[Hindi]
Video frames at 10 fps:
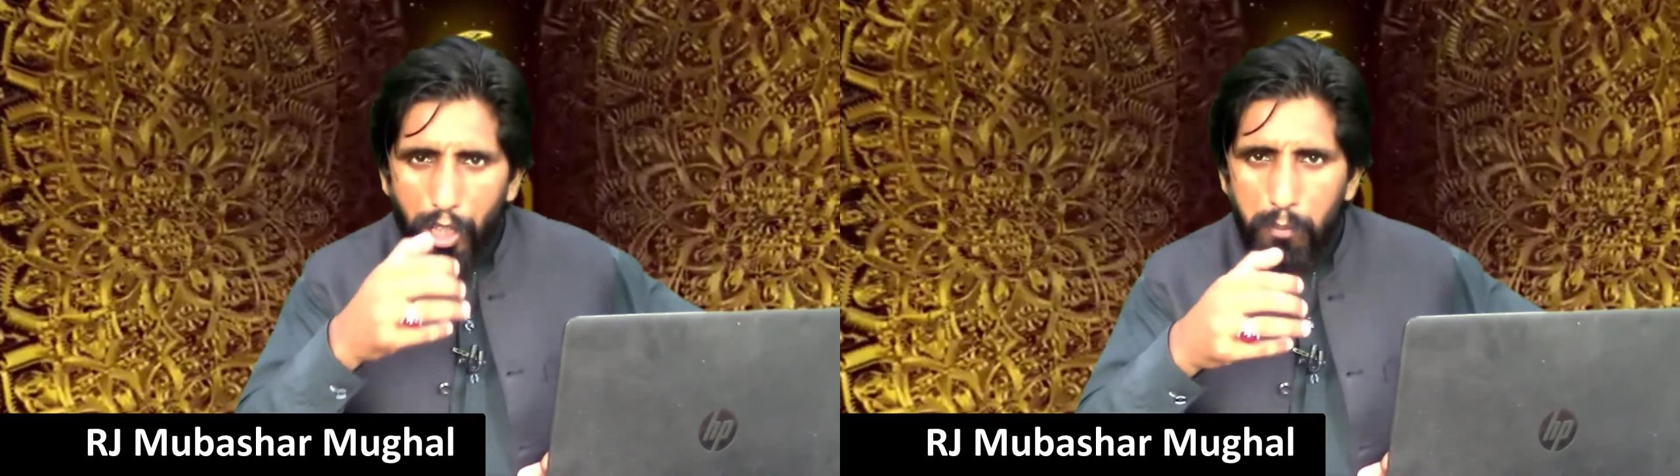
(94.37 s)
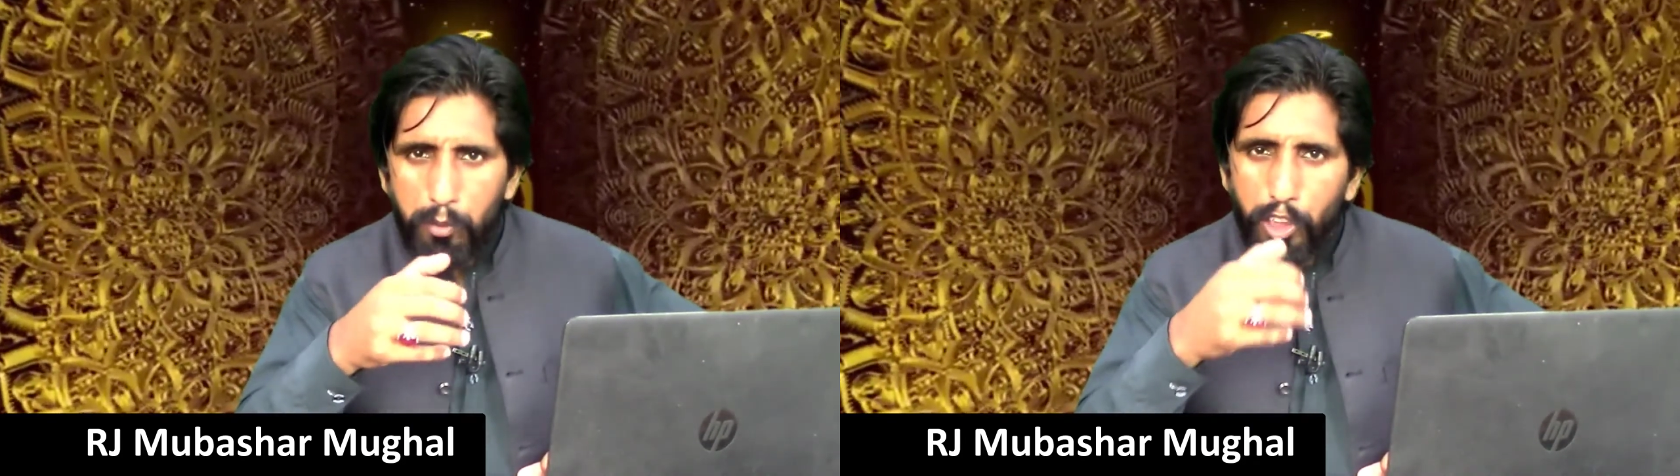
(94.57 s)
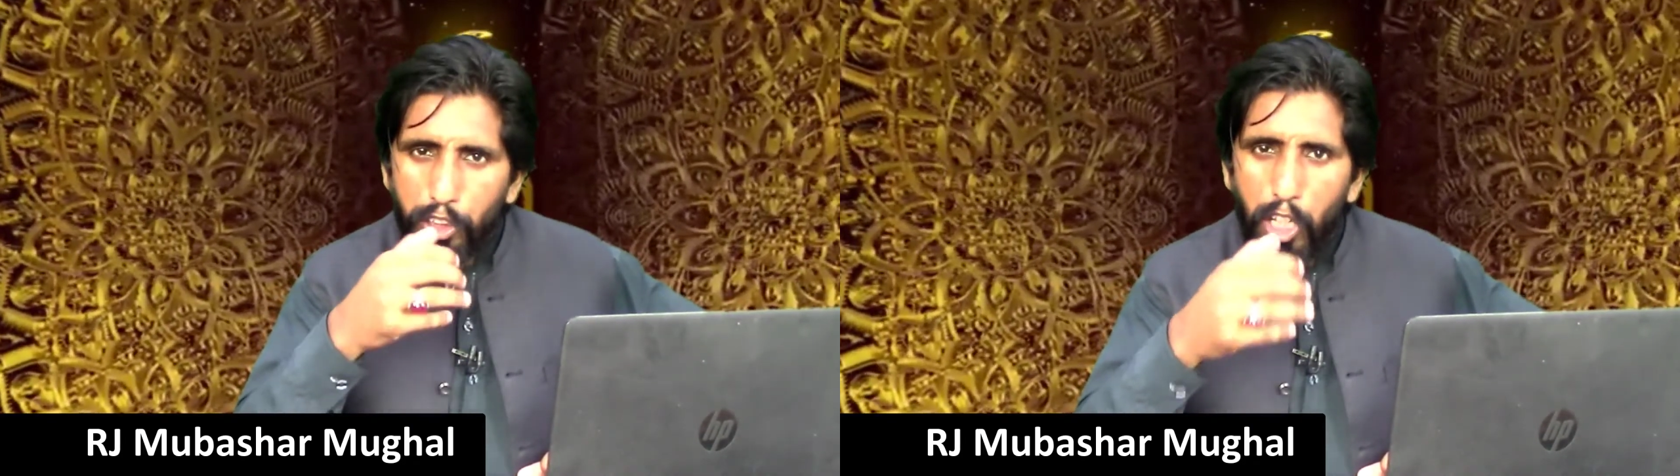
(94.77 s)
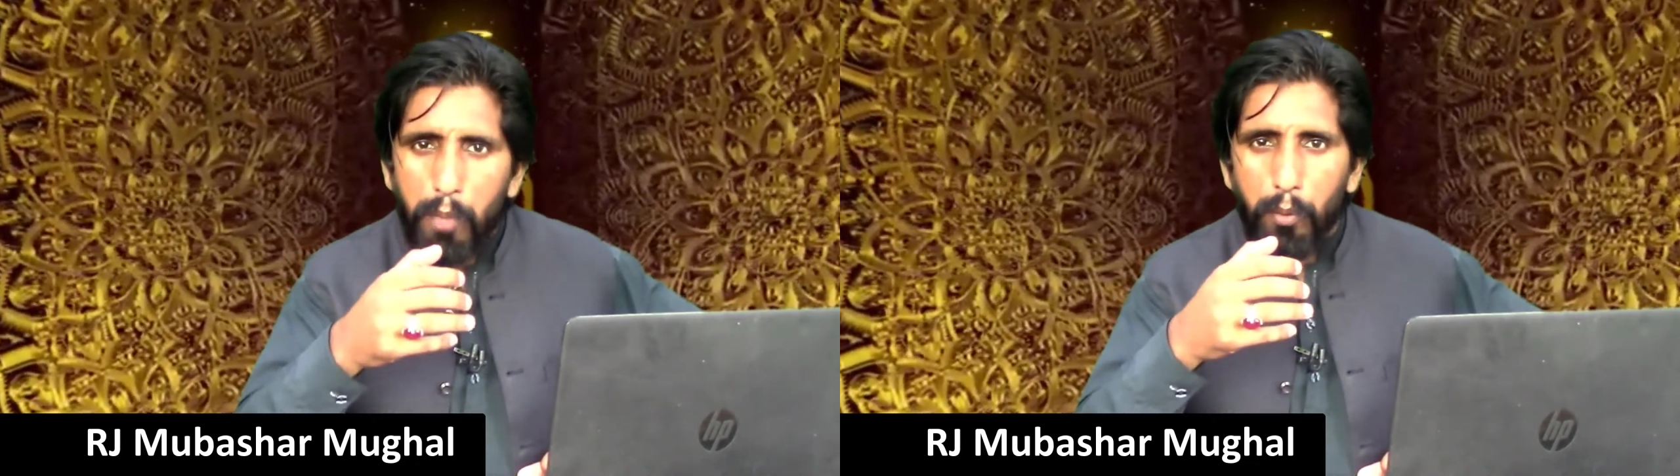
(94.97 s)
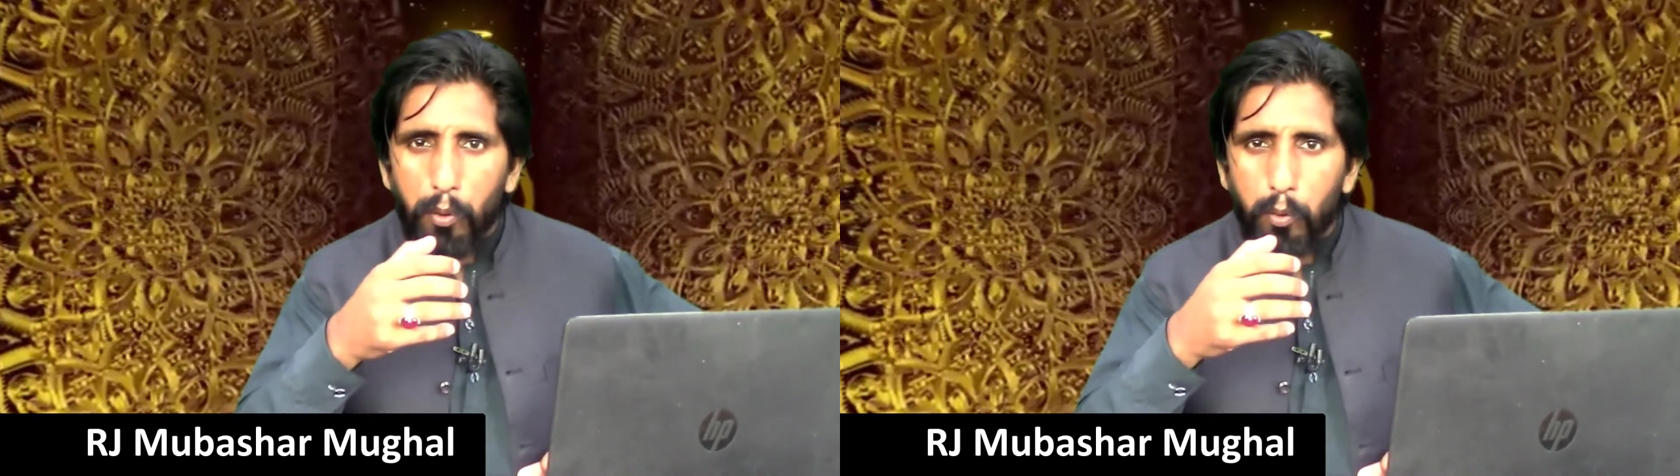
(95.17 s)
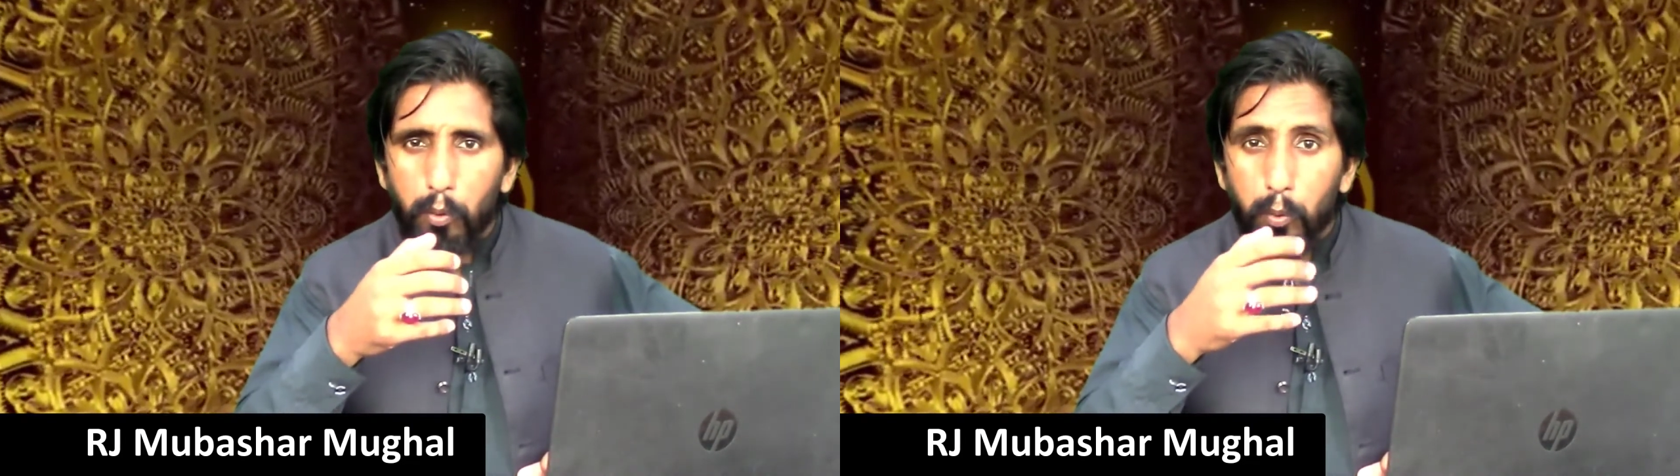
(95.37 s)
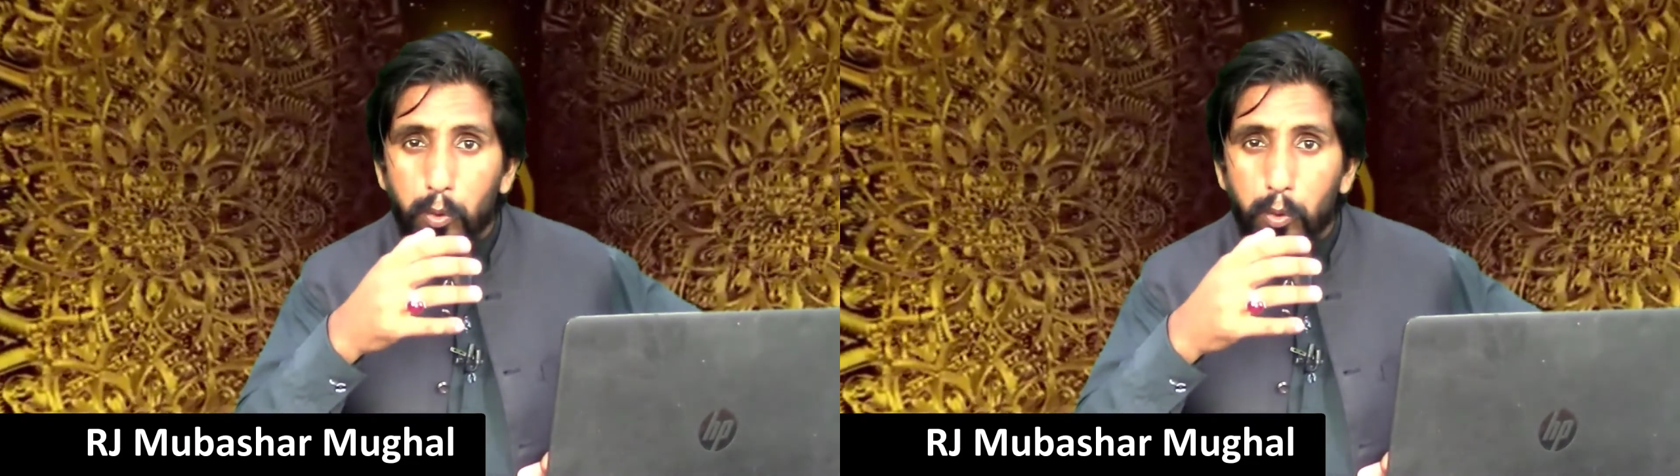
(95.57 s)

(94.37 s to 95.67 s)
काम से काम रखो